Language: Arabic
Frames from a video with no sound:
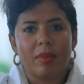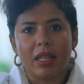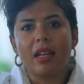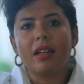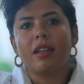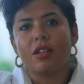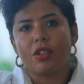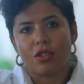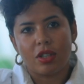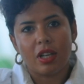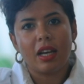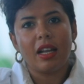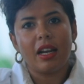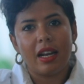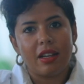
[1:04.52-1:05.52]
بدانا
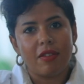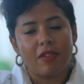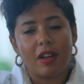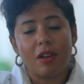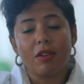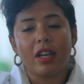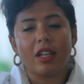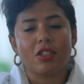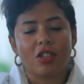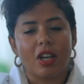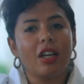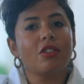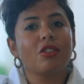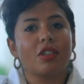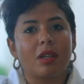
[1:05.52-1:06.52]
نشتغل عليه فعلا كان
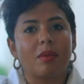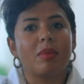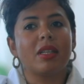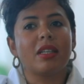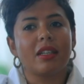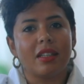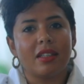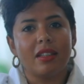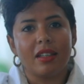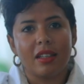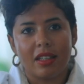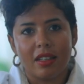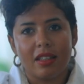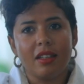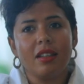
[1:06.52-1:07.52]
تشالنج كبير جدا
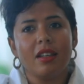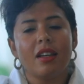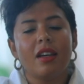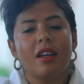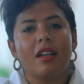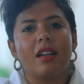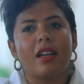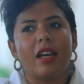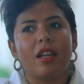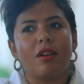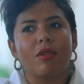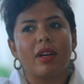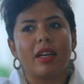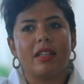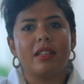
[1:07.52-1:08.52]
جدا
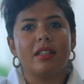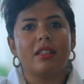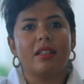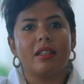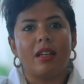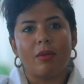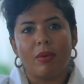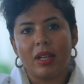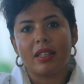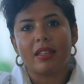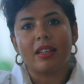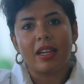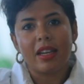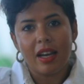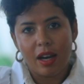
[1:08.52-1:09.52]
لانه كان الوقت
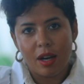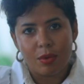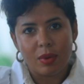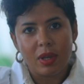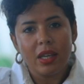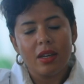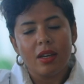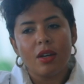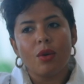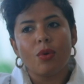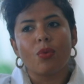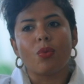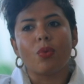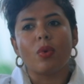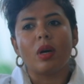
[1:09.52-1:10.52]
ضيق قوي
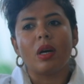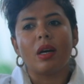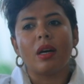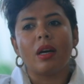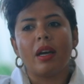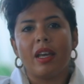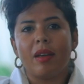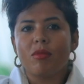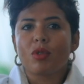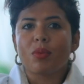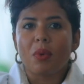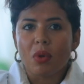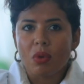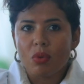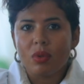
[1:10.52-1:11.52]
وهي مش
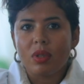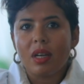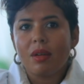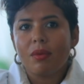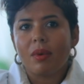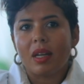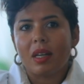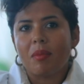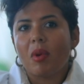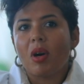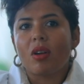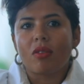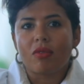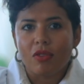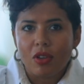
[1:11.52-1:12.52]
موجوده وانا ما
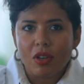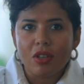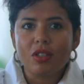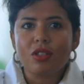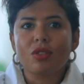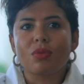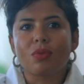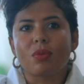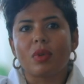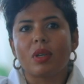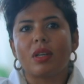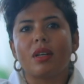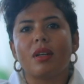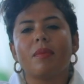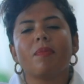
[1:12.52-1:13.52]
اعرفهاش
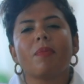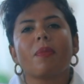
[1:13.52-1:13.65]
و...